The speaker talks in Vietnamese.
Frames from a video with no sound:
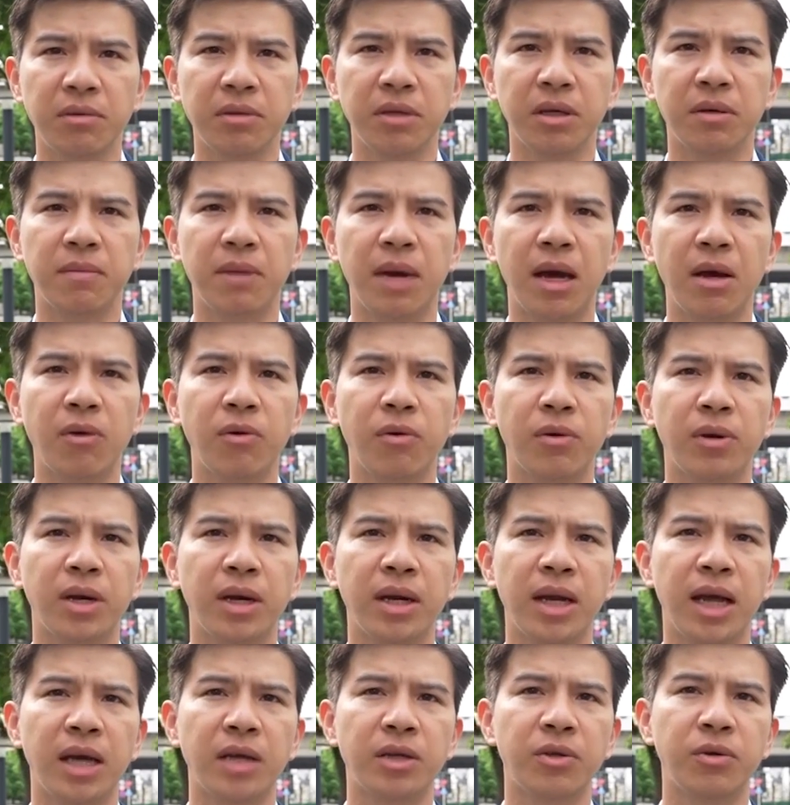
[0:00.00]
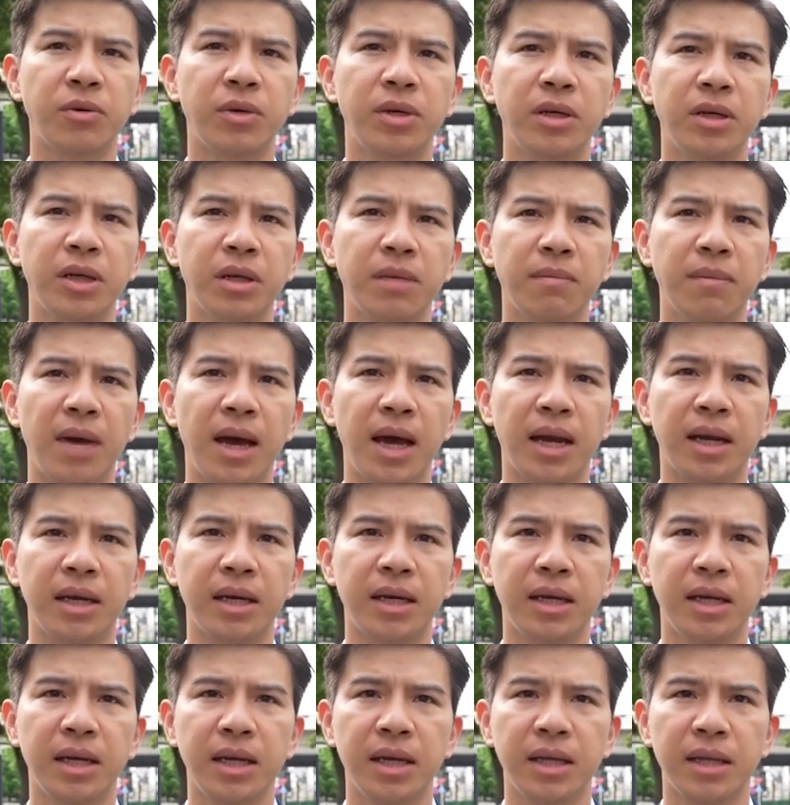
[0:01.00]
Theo dự báo của Ngân hàng Trung ương Nhật
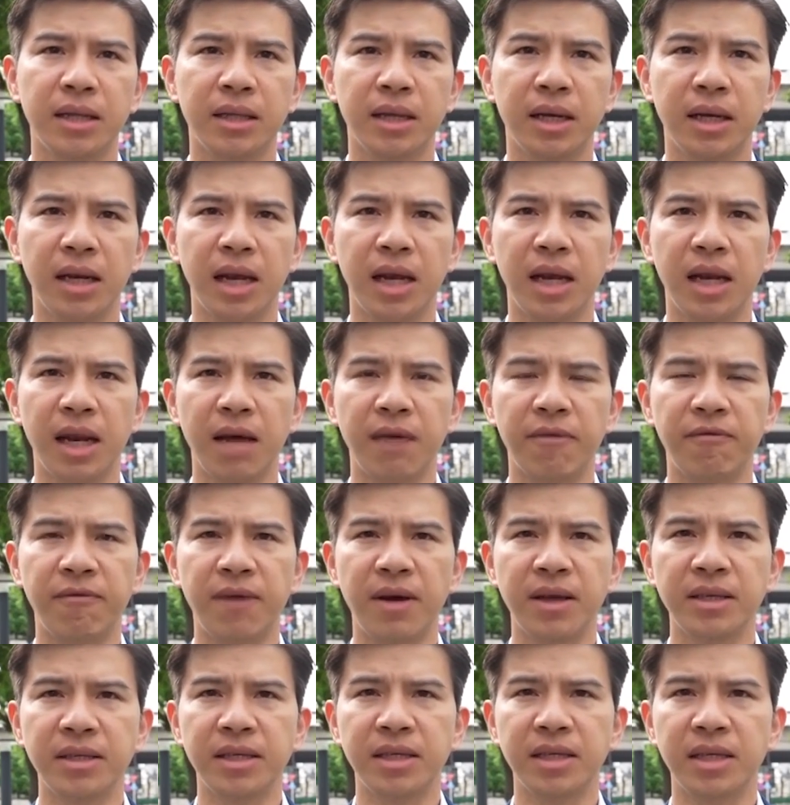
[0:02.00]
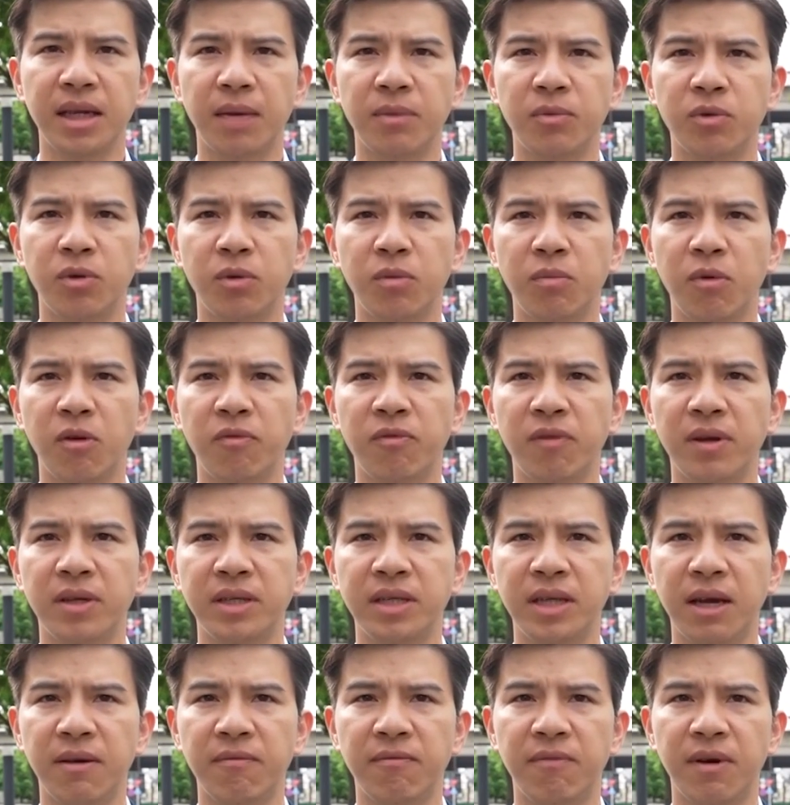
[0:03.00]
Bản, tỷ lệ lạm phát sẽ giảm xuống
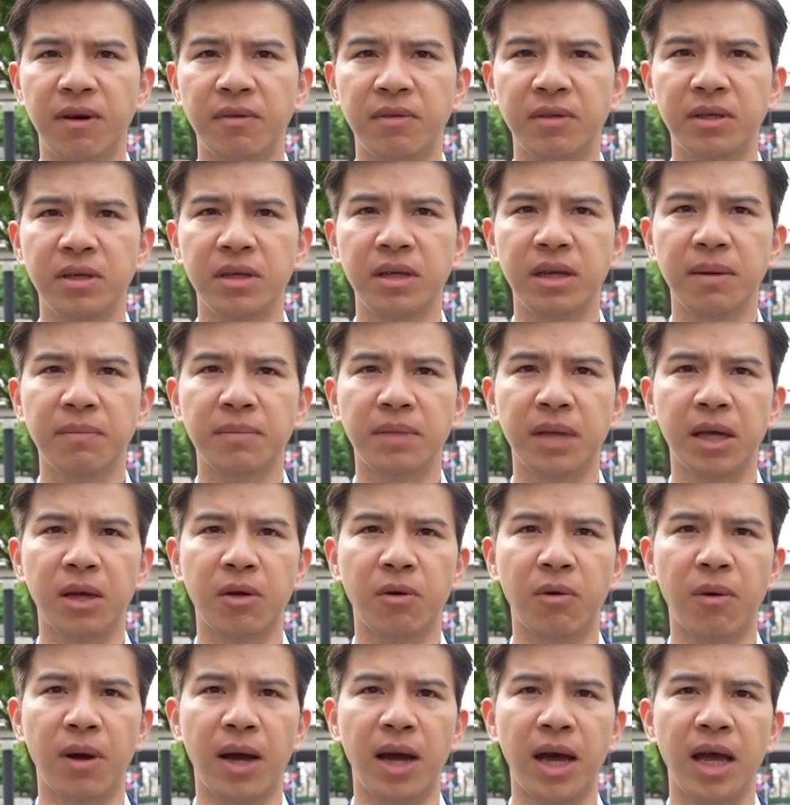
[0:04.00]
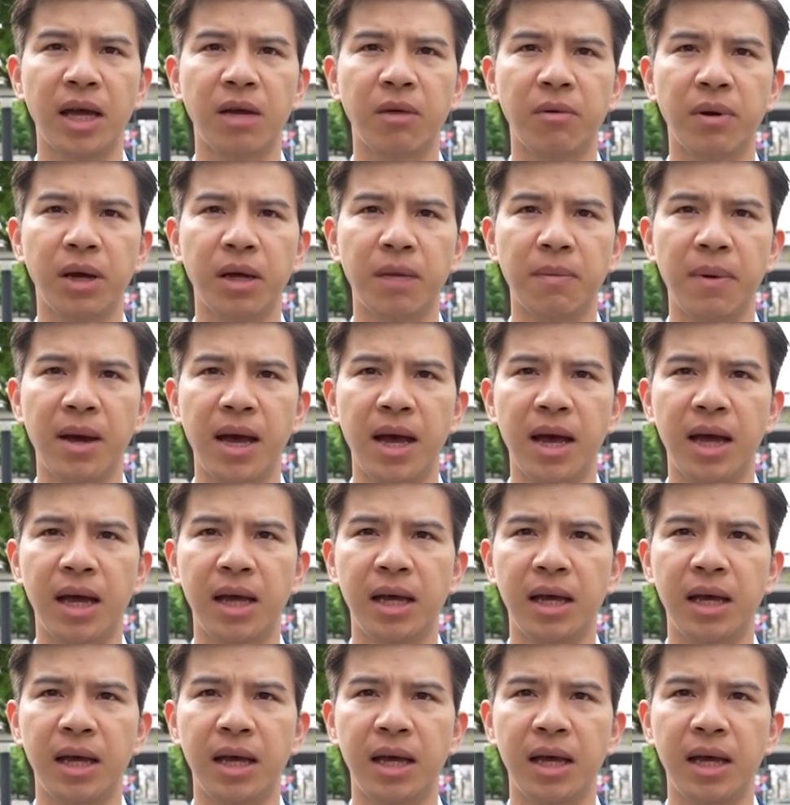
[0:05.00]
một phần trăm vào giữa năm tài khoá hai không hai